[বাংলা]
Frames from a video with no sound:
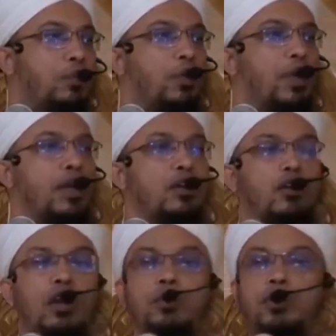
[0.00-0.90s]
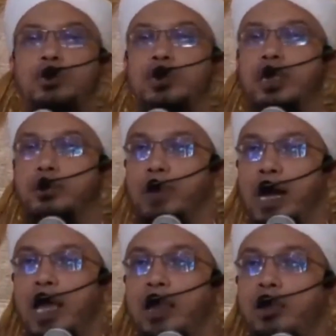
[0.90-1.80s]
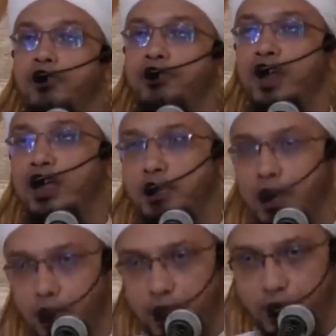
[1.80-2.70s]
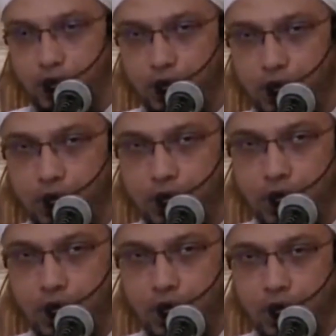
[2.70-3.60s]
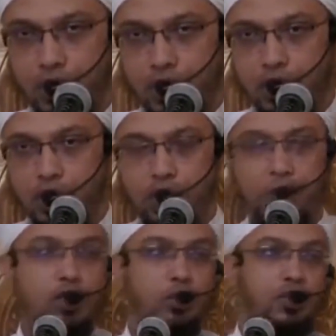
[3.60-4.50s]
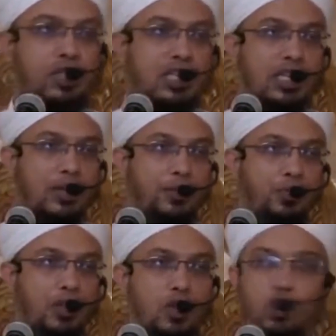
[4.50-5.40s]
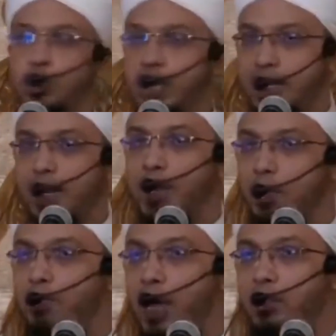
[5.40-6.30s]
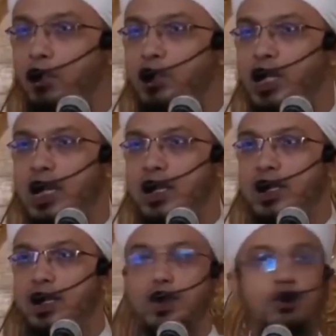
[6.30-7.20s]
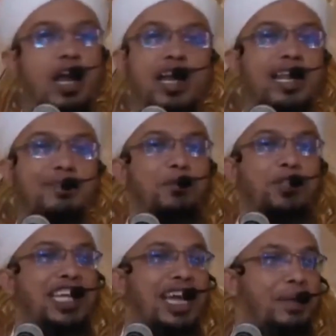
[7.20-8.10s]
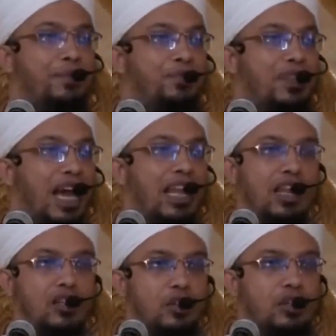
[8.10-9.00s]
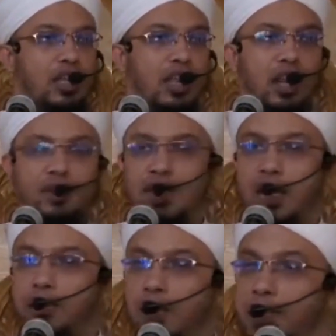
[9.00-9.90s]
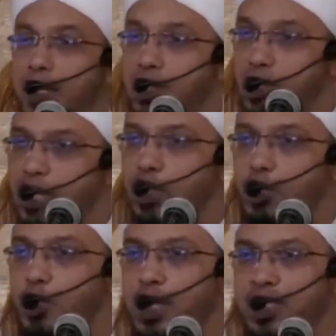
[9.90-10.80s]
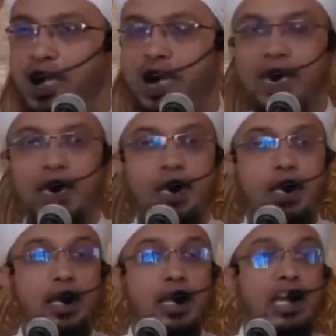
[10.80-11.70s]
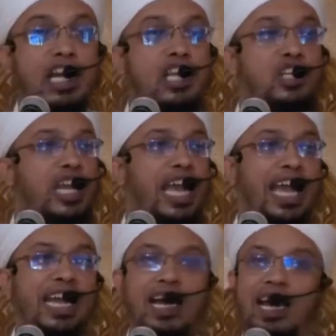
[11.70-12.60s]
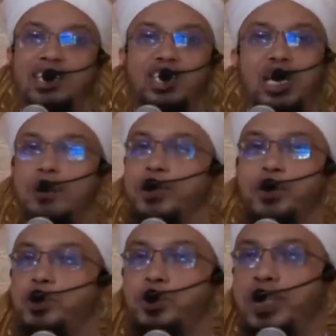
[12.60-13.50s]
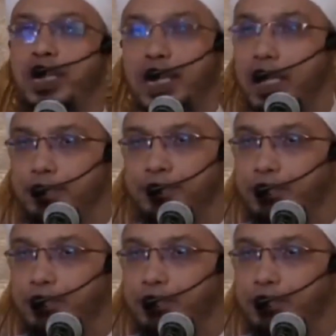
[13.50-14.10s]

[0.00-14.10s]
ঢুকে পড়বেন ট্রলি ভর্তি মাল অফার নিয়ে বের হওয়ার জন্য সময় তো বুঝতেই দুনিয়াটা আমরা খুব ভালো বুঝি কিন্তু আখেরাত বুঝি না আল্লাহ রসুল সাল্লাম রমাদানের শেষ দশক আসলে নিজে একা রাত জেগে আবাদত করতেন না